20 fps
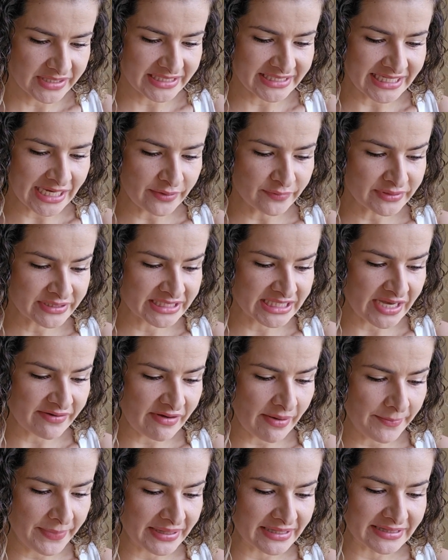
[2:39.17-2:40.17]
Ya no
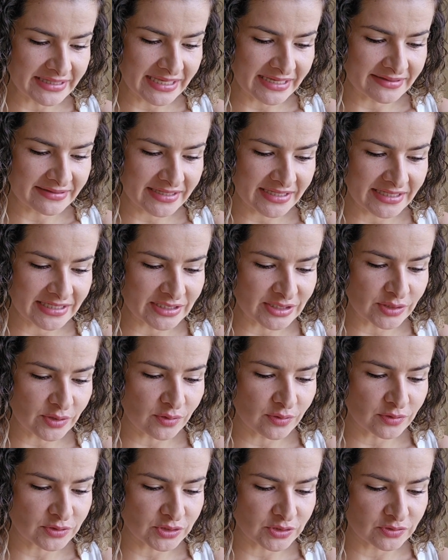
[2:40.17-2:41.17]
estaba pendiente de
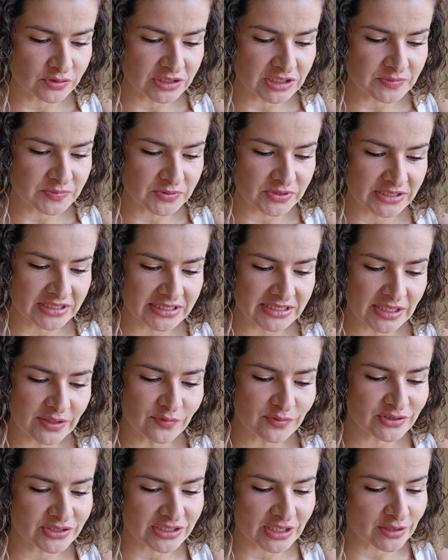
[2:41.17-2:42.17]
todos sus
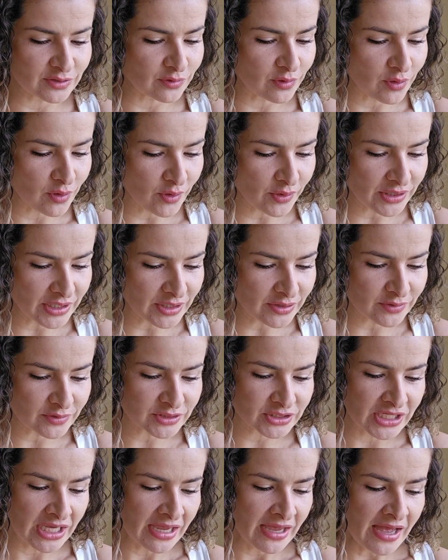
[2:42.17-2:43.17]
dispositivos
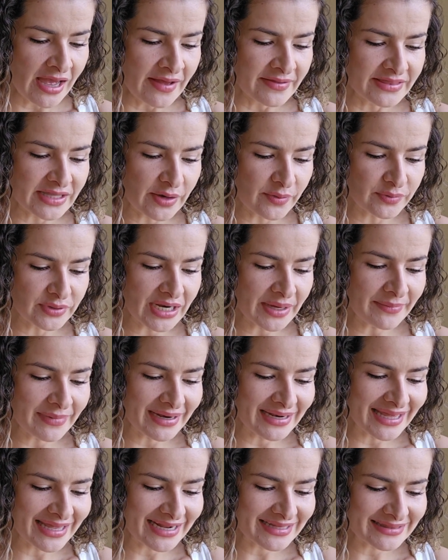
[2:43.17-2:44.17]
tecnológicos de una
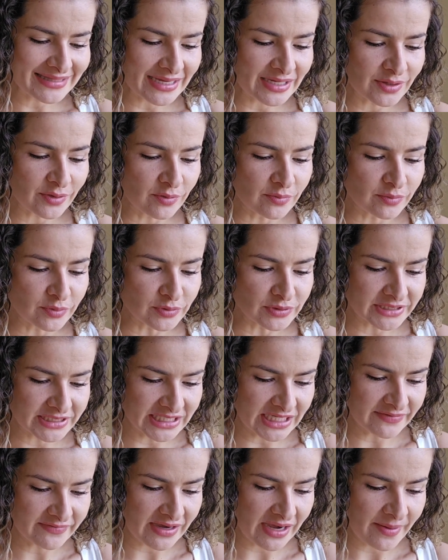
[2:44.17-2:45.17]
manera tan
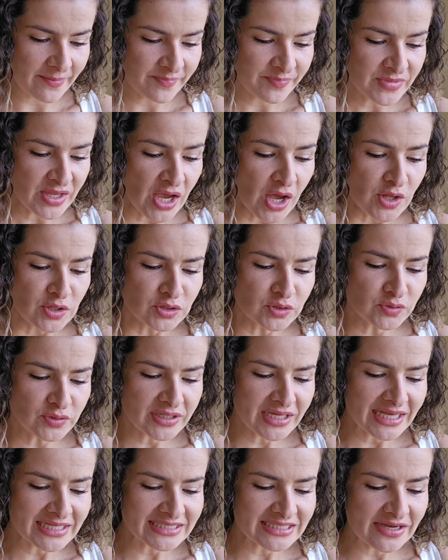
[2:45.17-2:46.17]
compulsiva.
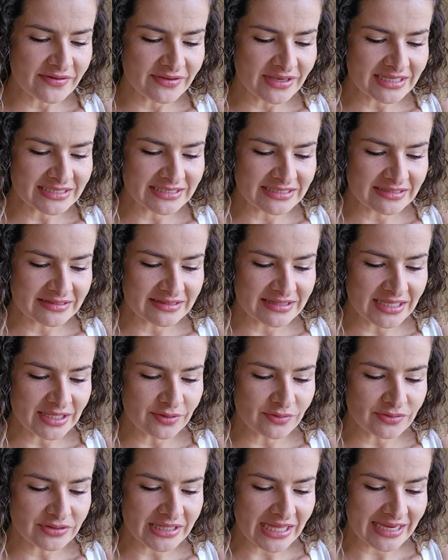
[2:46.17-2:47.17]
Nunca se había
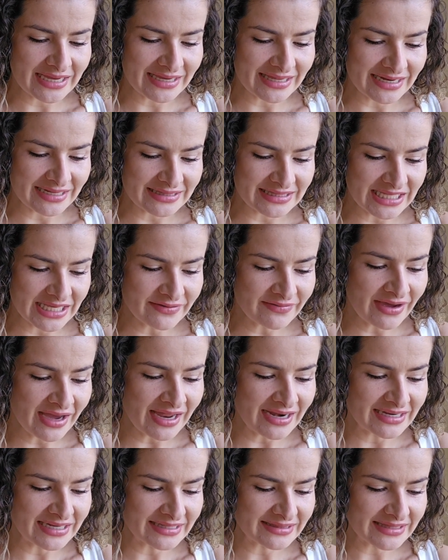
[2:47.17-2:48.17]
sentido tan
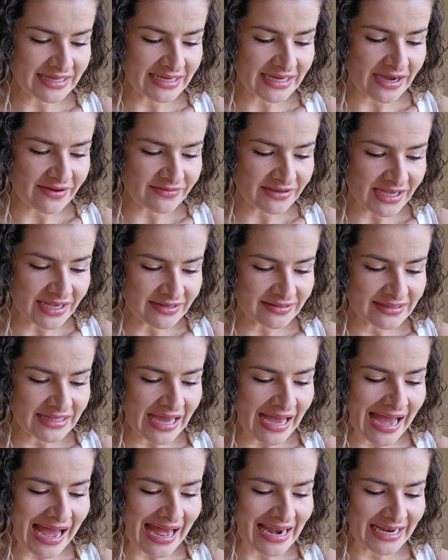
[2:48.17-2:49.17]
creativa ni tan
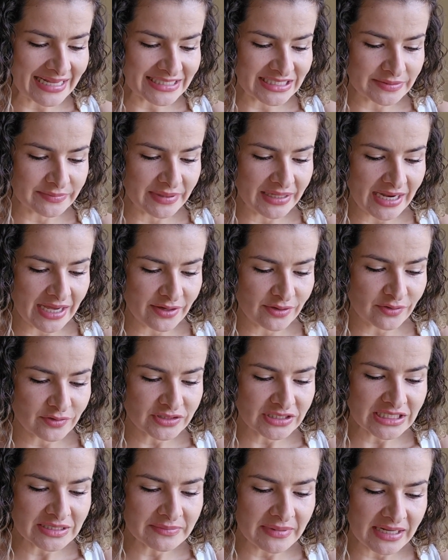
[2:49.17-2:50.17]
abierta a las
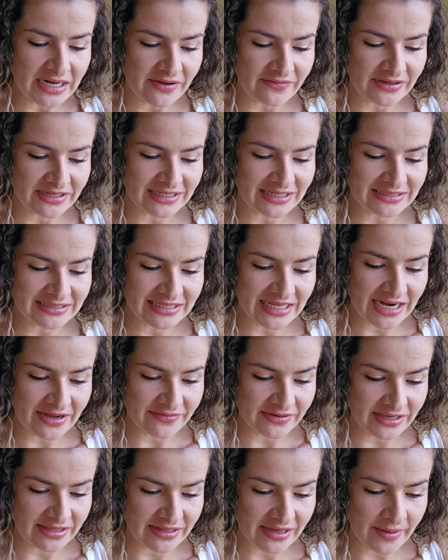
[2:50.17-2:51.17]
milagrosas maravillas de la
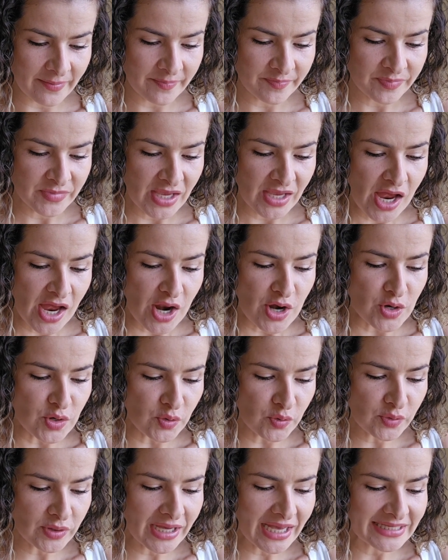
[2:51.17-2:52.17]
vida.
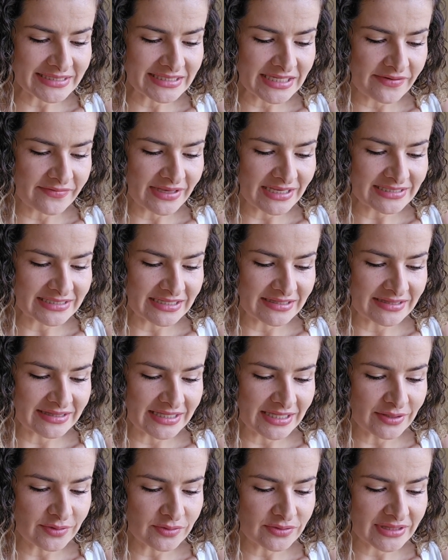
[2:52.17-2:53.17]
Nunca se había
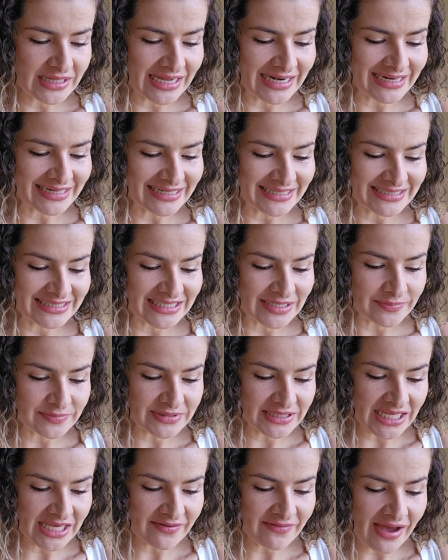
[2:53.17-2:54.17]
sentido tan
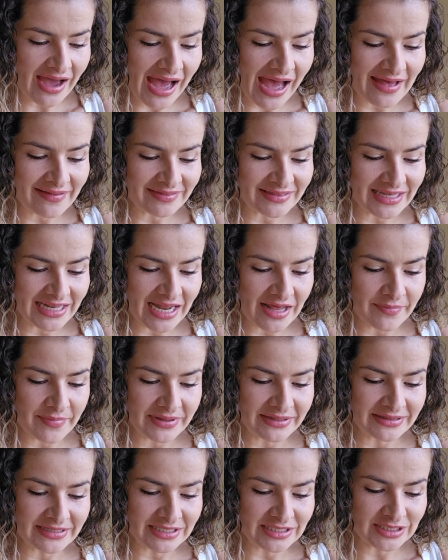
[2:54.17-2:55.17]
receptiva ante las
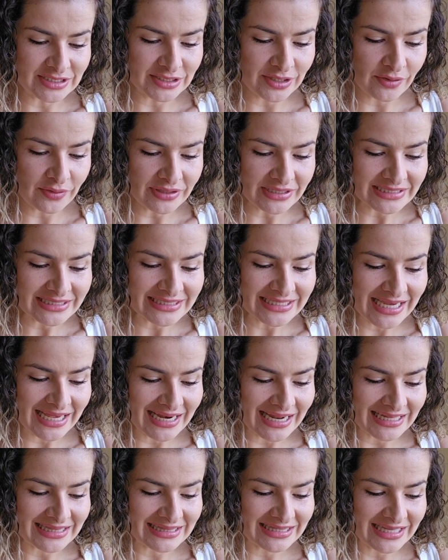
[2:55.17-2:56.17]
bendiciones que
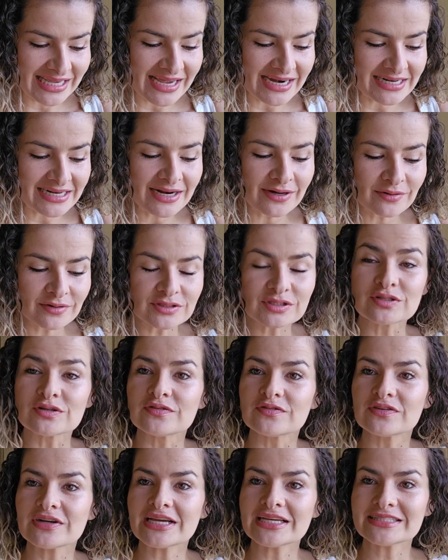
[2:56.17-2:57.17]
la tierra nos
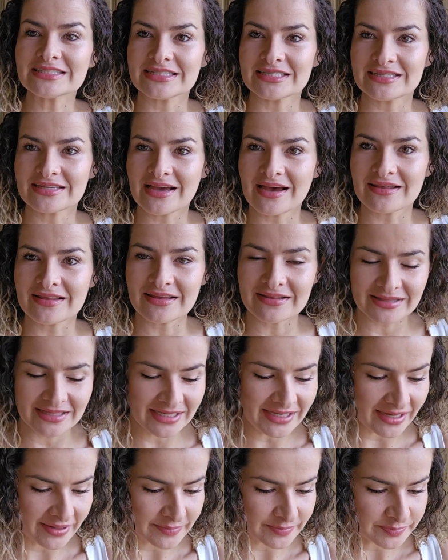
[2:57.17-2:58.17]
ofrece cada
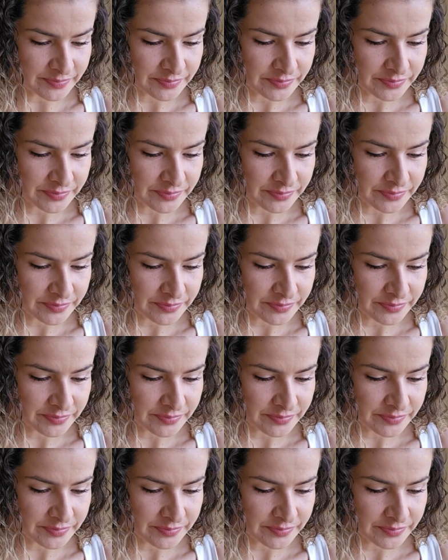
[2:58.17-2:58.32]
día.